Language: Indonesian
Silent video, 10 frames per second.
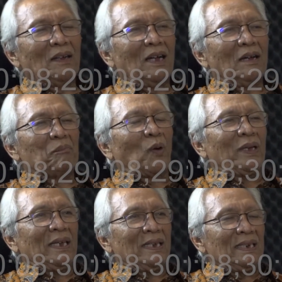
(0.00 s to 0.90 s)
Uh,
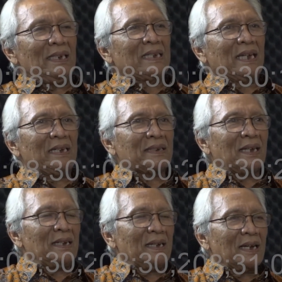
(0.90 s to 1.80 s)
proyek ini
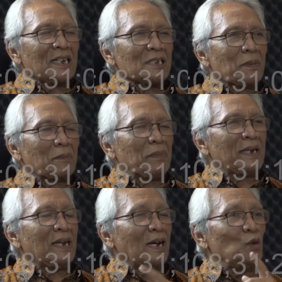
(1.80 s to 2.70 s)
dikaitkan dengan aspek
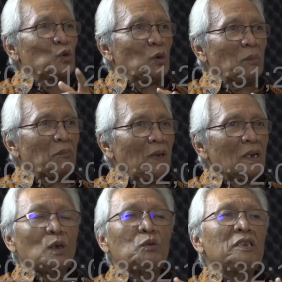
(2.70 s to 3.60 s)
penegakan hukum.
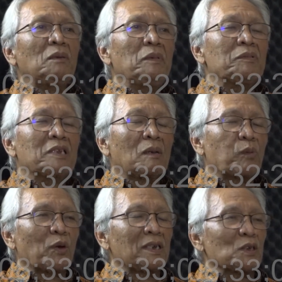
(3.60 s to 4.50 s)
Kalau yeah. kita berbicara
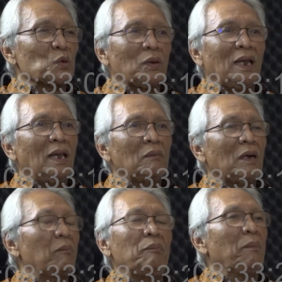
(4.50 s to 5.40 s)
proyek nasional,
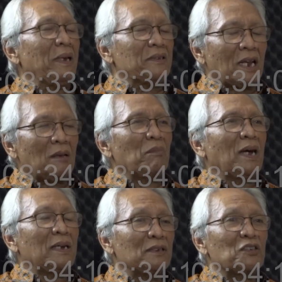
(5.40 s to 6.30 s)
berbicara
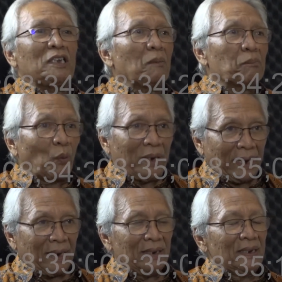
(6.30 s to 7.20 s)
mengenai setiap
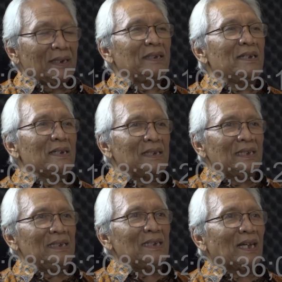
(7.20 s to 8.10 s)
proyek di
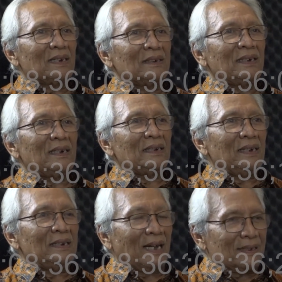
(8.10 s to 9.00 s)
negeri yang
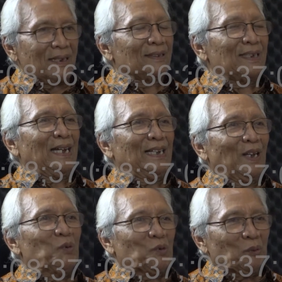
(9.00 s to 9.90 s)
dasarnya
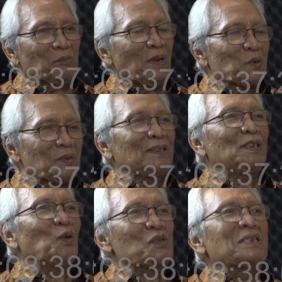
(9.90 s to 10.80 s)
adalah hukum, sudah
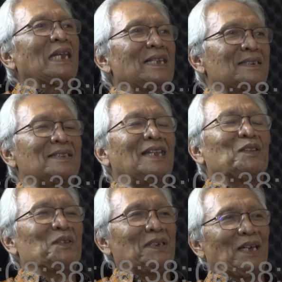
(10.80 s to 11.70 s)
tentu harus jelas
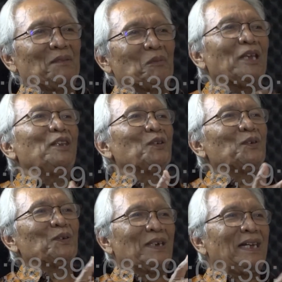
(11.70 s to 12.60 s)
statusnya. Mungkin itu
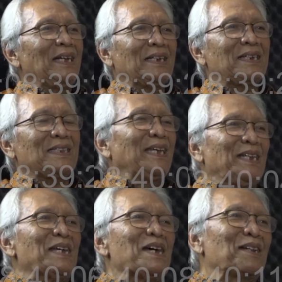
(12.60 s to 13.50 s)
kita
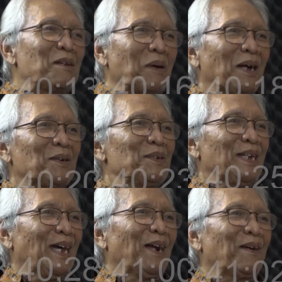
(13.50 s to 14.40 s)
ingin dengar dari ya. Pak Agung ya.